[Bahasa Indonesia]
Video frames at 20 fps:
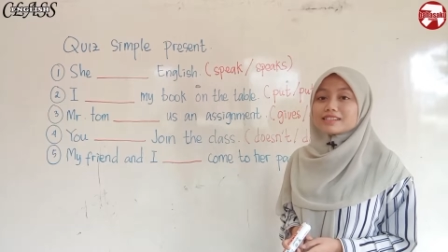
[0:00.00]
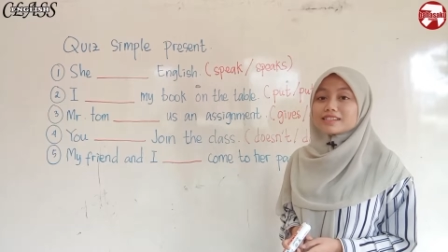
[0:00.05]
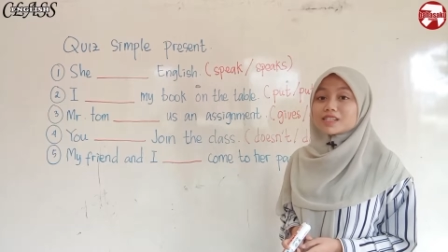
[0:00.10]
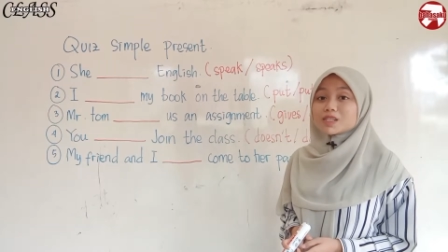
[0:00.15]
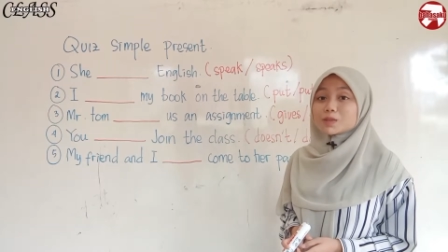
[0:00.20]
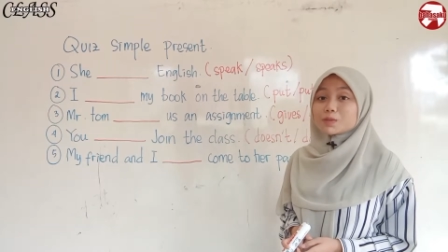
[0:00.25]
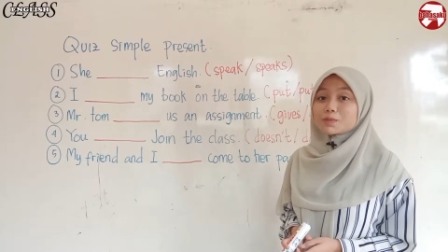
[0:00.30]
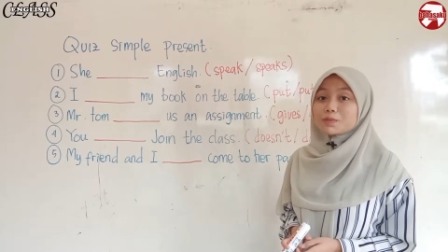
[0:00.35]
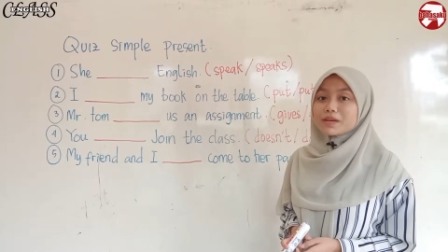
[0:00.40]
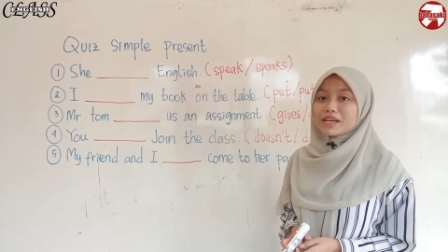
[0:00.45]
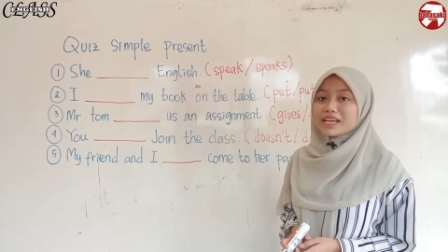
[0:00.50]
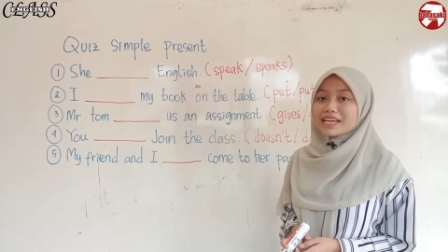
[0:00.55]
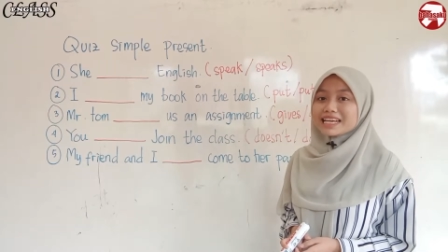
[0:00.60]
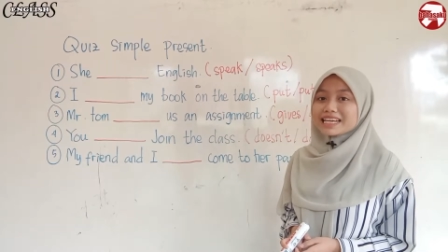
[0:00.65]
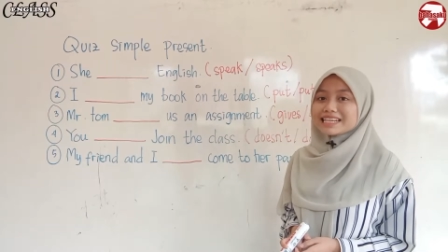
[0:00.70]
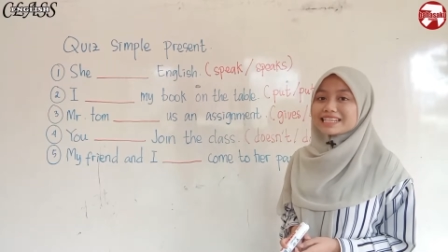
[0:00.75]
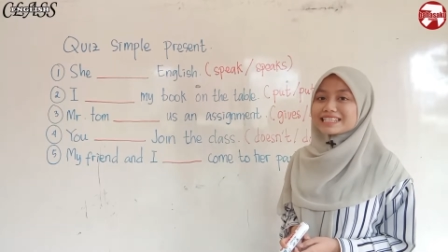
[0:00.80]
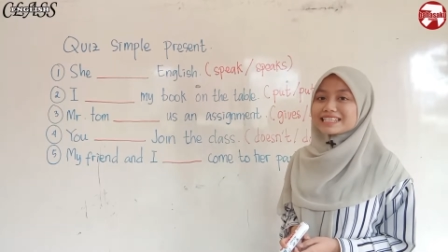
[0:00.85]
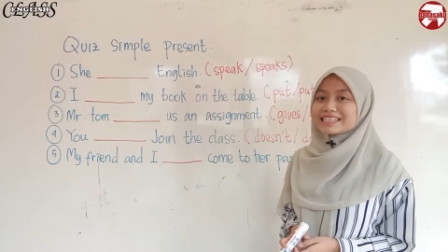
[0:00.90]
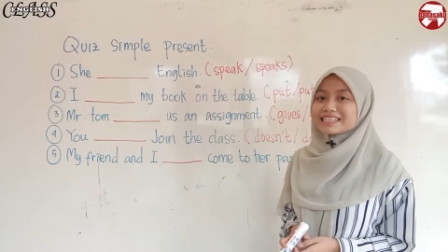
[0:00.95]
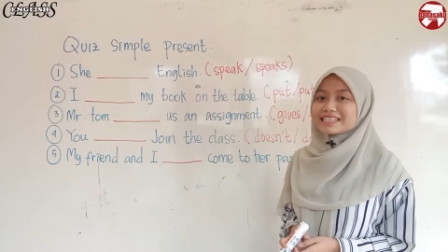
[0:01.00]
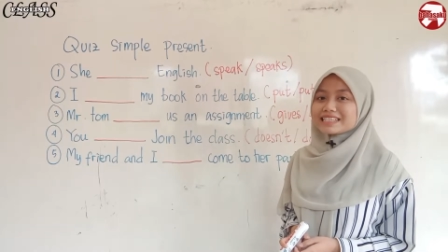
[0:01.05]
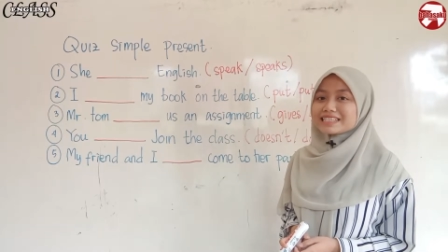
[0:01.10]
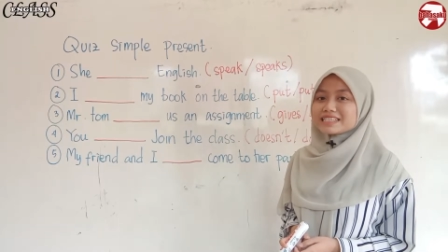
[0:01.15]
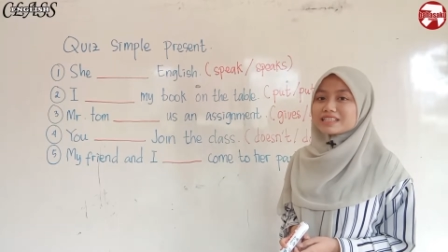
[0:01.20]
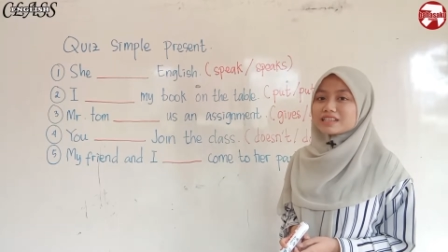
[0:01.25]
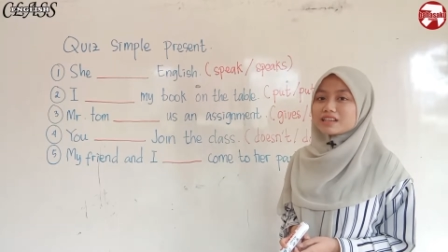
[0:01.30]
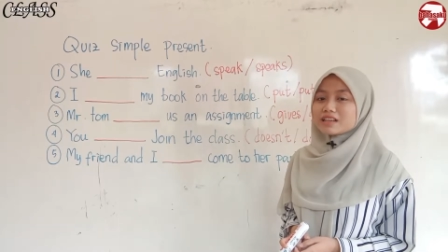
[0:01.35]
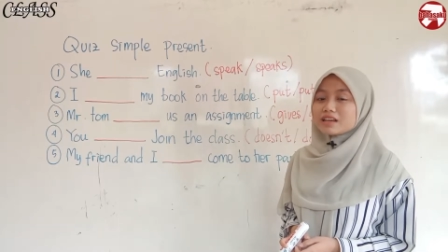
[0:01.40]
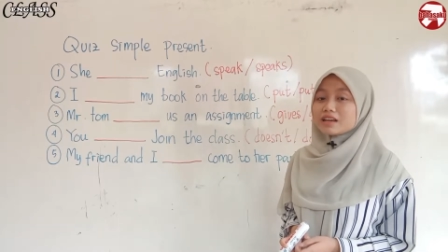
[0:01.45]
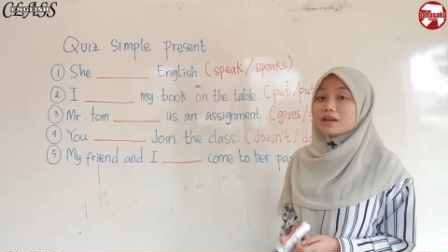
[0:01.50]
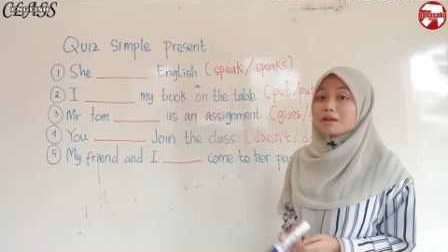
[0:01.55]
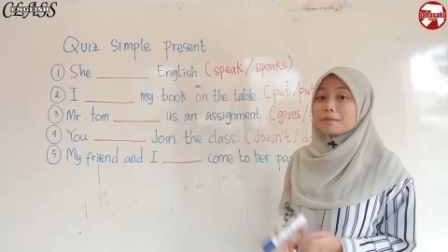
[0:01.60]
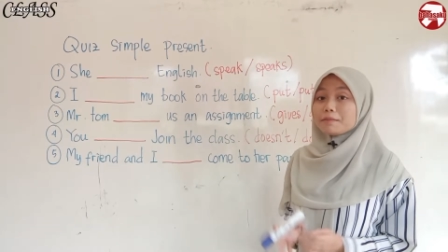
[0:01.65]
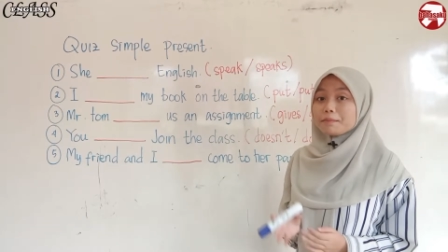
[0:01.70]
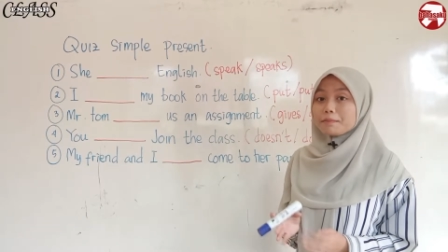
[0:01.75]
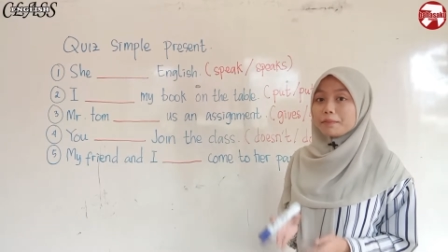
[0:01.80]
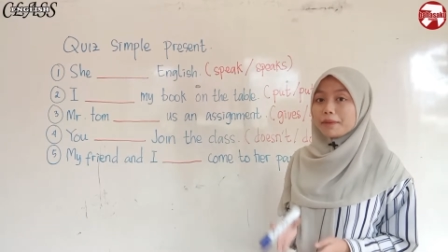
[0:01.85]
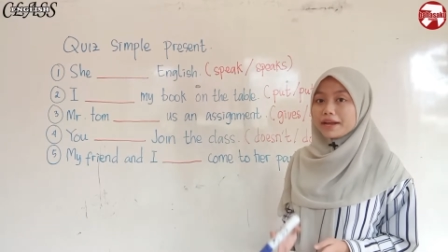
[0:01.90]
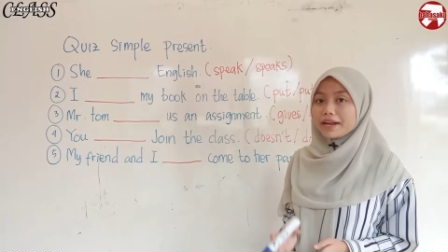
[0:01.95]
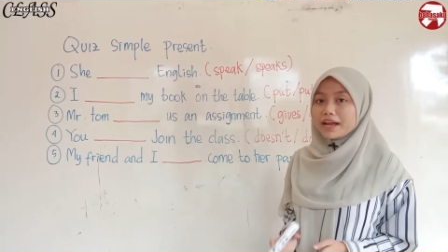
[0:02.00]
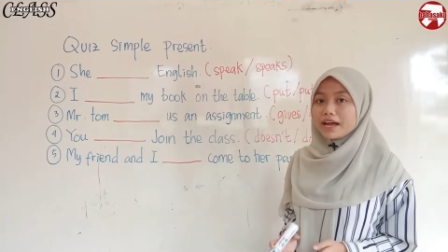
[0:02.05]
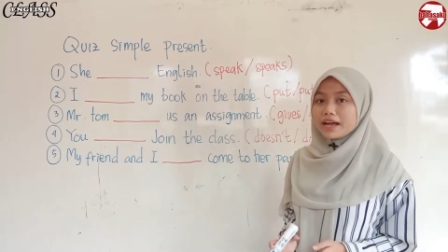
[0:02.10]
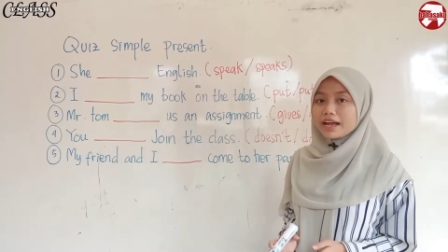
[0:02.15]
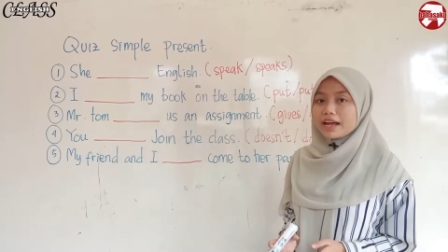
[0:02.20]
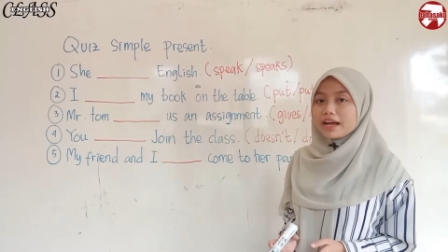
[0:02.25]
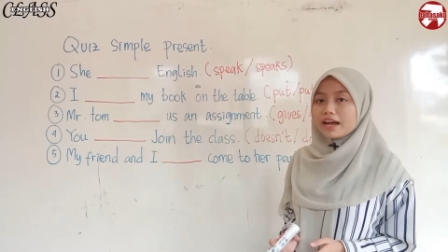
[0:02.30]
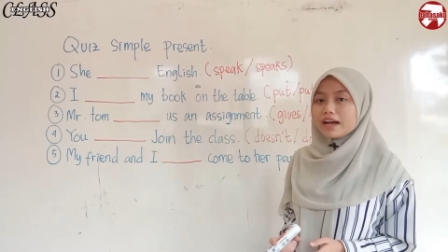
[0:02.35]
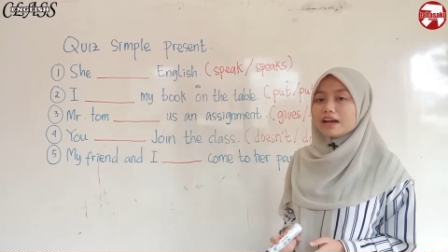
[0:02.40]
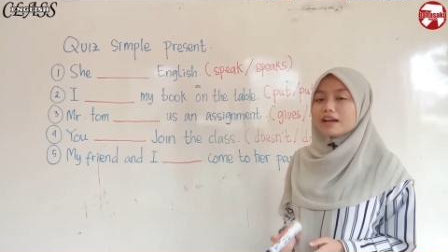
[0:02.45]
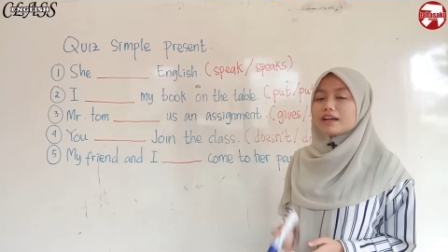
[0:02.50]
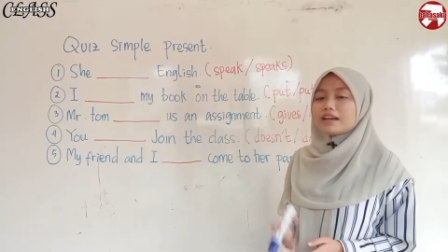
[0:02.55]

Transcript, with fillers: Speaks. Beda ya.